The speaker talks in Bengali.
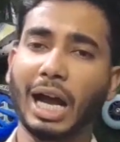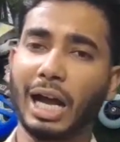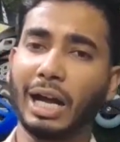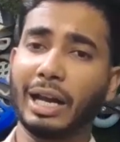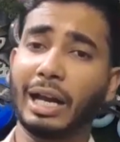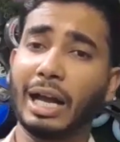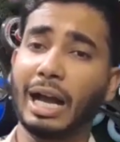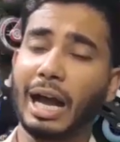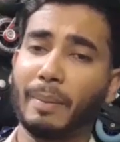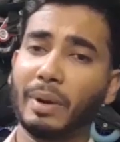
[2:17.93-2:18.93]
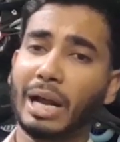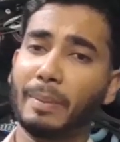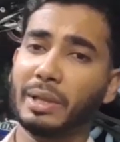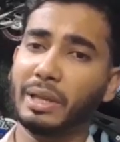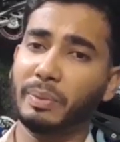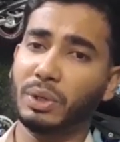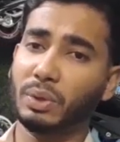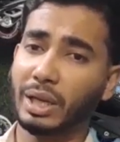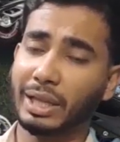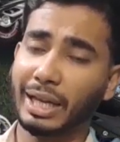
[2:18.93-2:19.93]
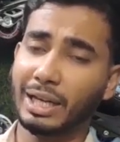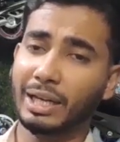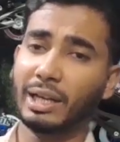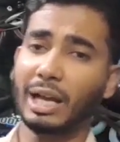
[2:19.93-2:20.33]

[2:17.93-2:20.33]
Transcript: আর আমরা আমাদের ভিডিওটা দেখলে